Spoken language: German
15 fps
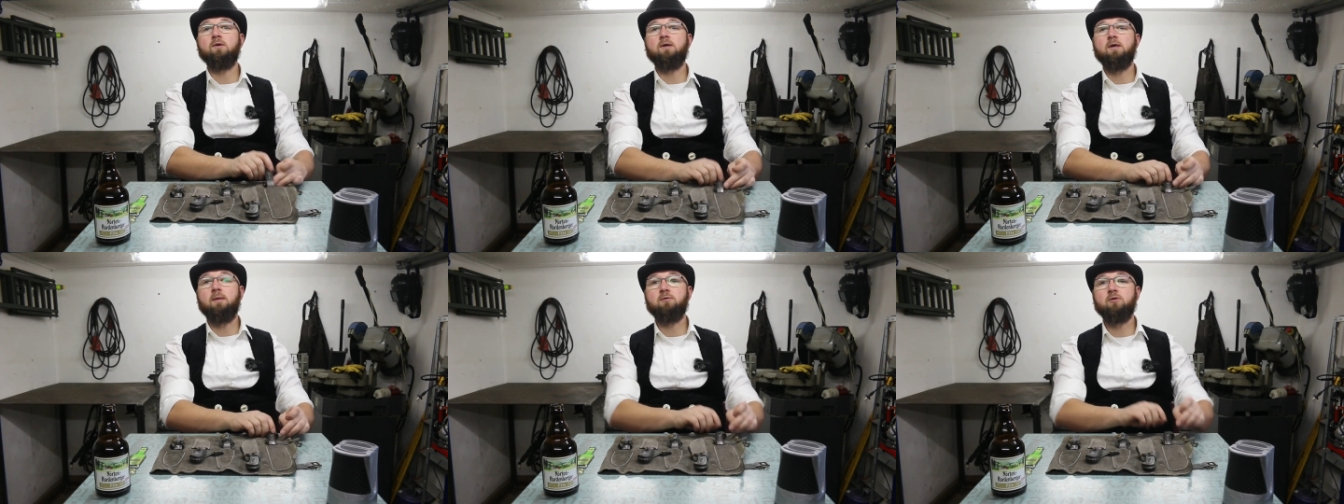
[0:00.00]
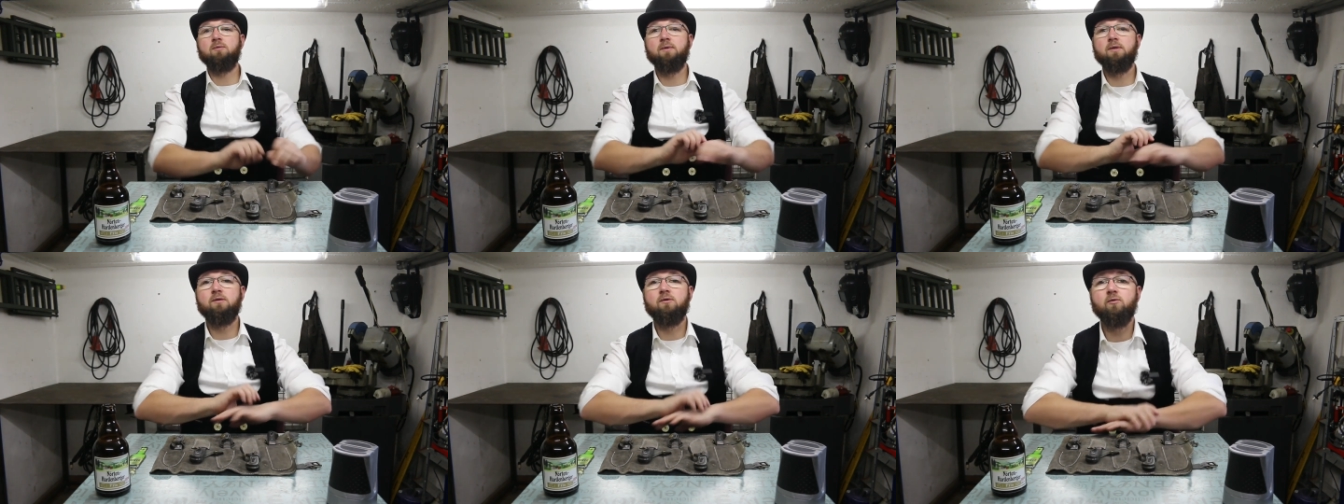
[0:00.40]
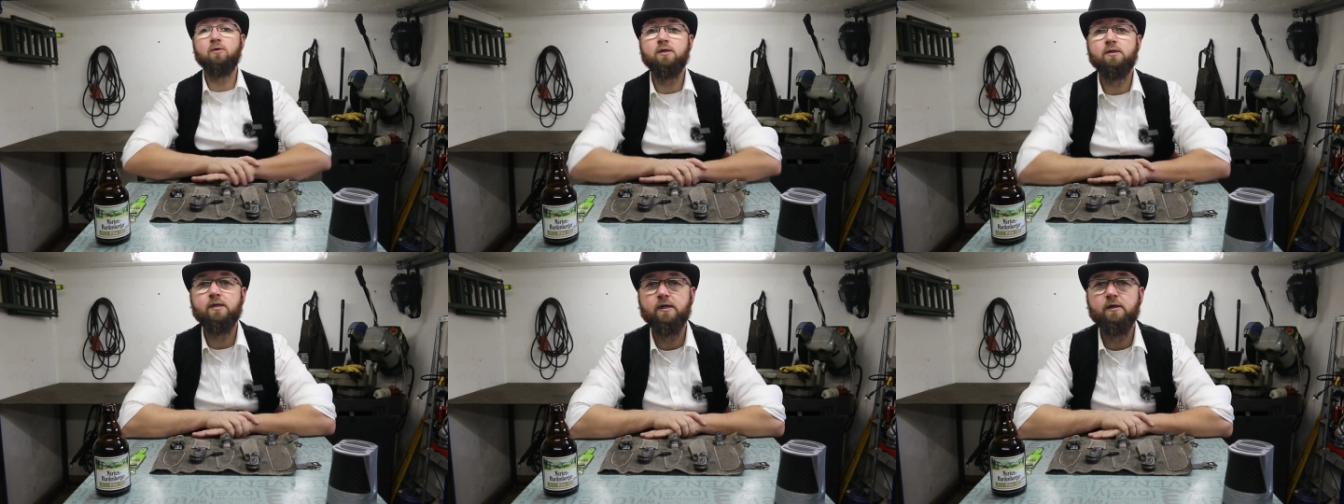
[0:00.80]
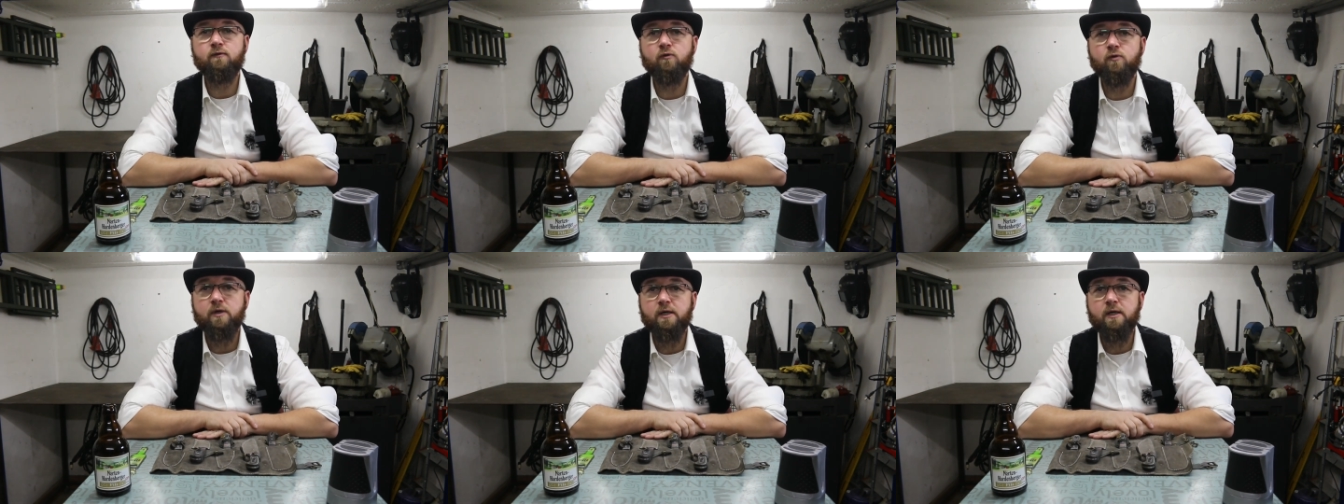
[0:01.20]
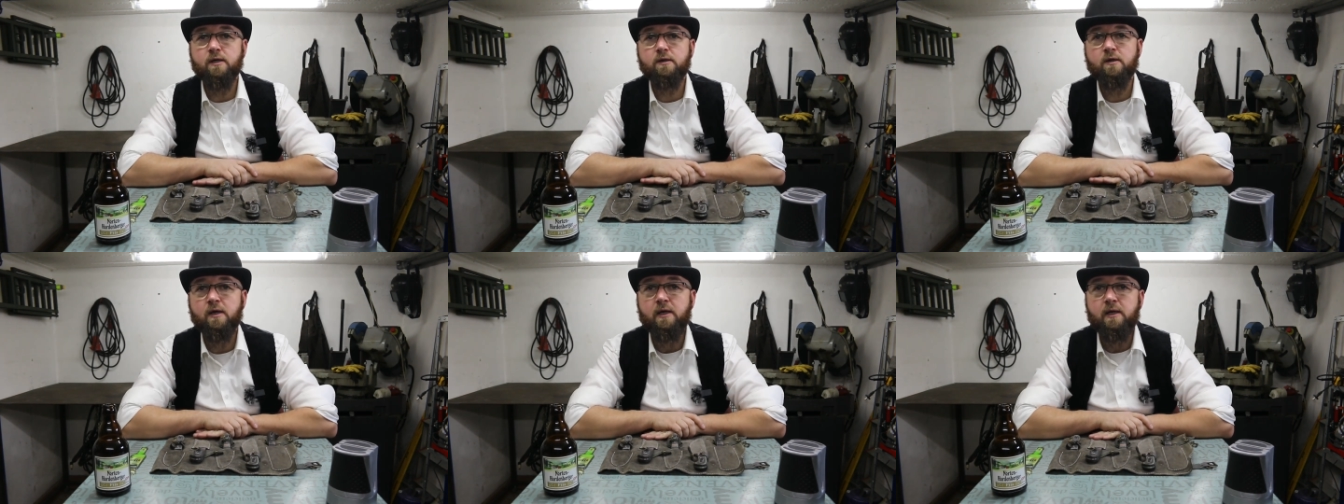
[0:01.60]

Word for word: Ich habe schon mit Sönke telefoniert.